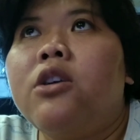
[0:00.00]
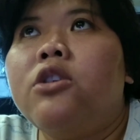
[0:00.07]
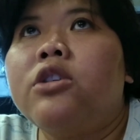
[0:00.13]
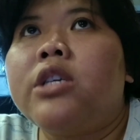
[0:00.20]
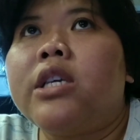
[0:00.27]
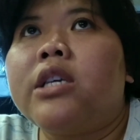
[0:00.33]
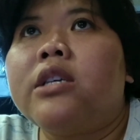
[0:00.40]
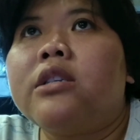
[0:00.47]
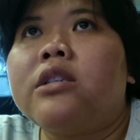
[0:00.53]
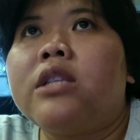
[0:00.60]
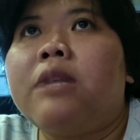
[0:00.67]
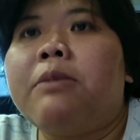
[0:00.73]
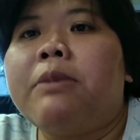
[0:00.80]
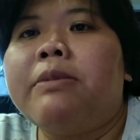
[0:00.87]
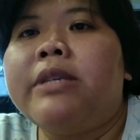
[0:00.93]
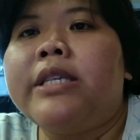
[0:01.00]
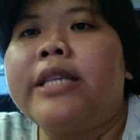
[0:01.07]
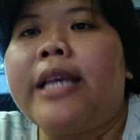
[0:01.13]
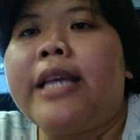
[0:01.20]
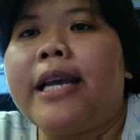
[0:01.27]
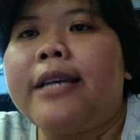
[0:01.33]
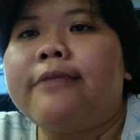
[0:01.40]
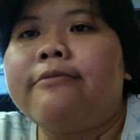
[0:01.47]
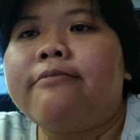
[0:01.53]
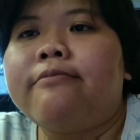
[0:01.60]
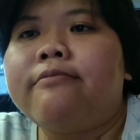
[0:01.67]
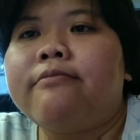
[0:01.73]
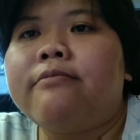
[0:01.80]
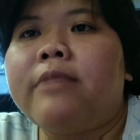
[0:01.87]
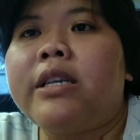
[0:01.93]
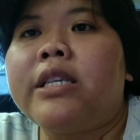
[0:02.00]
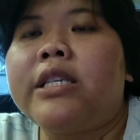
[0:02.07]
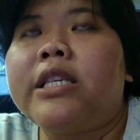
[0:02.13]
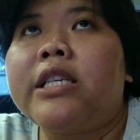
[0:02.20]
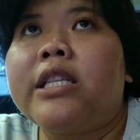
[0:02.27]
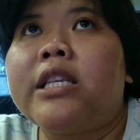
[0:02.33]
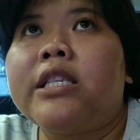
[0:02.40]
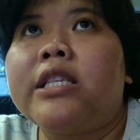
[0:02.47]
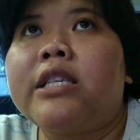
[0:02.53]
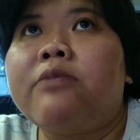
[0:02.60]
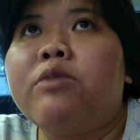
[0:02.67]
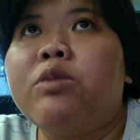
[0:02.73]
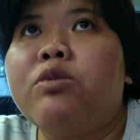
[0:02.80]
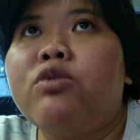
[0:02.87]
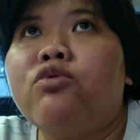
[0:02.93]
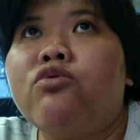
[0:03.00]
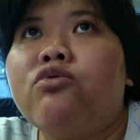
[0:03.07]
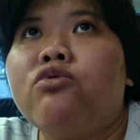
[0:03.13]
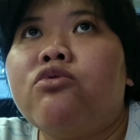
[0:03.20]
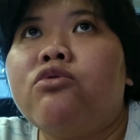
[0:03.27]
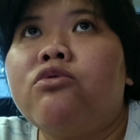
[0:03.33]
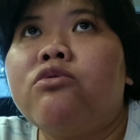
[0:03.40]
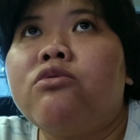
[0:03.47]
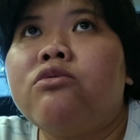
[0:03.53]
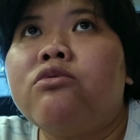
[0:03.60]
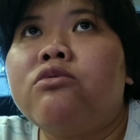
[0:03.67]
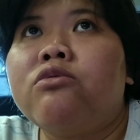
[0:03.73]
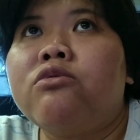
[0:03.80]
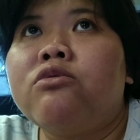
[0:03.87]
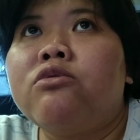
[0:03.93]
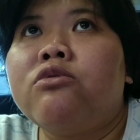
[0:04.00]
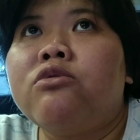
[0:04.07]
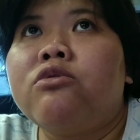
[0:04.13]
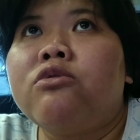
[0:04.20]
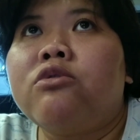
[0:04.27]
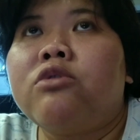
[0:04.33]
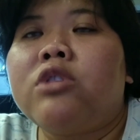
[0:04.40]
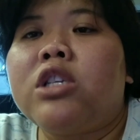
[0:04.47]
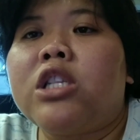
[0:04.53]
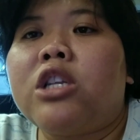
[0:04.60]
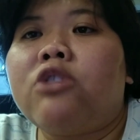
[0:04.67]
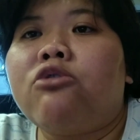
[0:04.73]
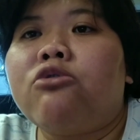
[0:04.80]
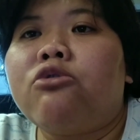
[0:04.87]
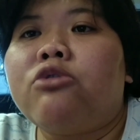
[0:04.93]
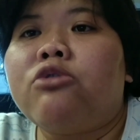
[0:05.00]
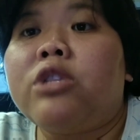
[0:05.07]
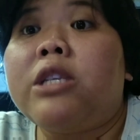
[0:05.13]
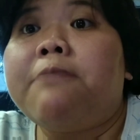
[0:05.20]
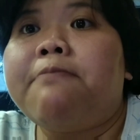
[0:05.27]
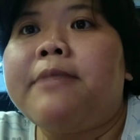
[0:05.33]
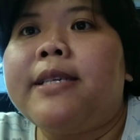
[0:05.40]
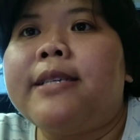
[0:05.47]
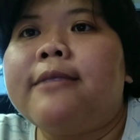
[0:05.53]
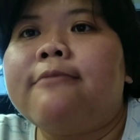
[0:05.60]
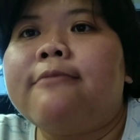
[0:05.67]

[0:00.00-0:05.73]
oke okay, bener ya mari kita sambil menunggu kita nonton bukti